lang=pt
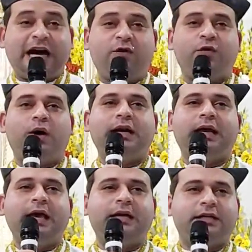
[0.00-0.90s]
estavam
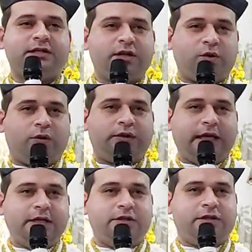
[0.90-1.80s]
alegres e
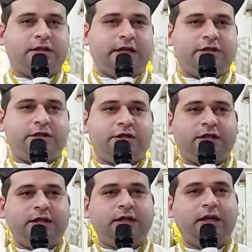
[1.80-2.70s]
contentes neste
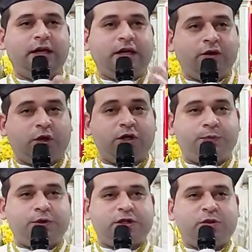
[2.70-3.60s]
dia, que
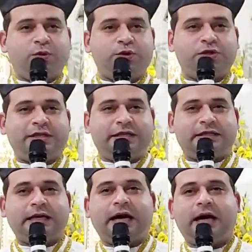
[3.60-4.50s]
nós possamos
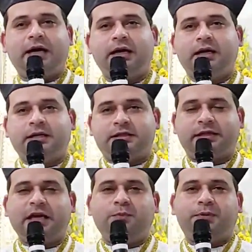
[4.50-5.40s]
estar
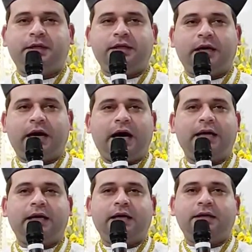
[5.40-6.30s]
sempre
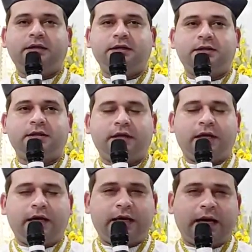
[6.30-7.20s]
alegres
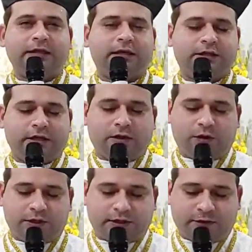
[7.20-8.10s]
em cada
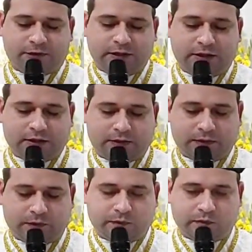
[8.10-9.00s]
dia da nossa
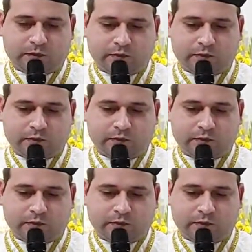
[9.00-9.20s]
vida.